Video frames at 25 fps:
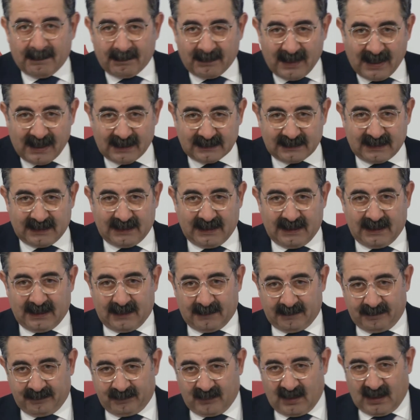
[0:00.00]
va a
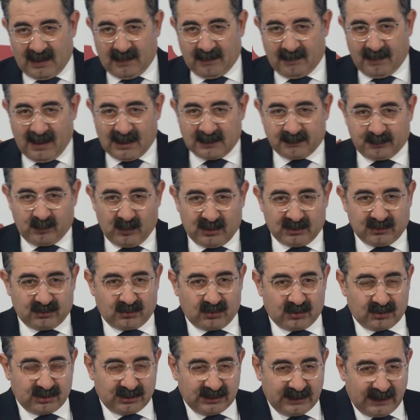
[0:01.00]
tener más
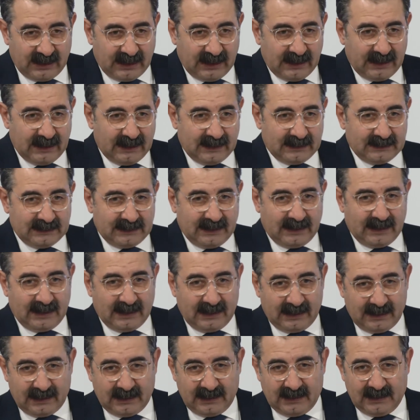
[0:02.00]
puestos
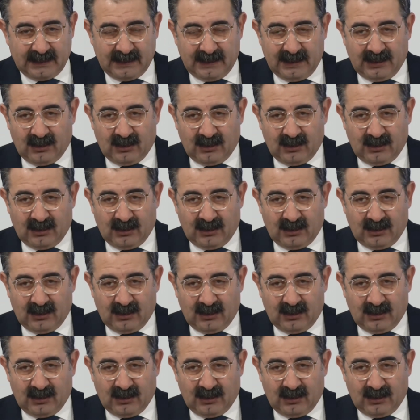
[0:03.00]
de,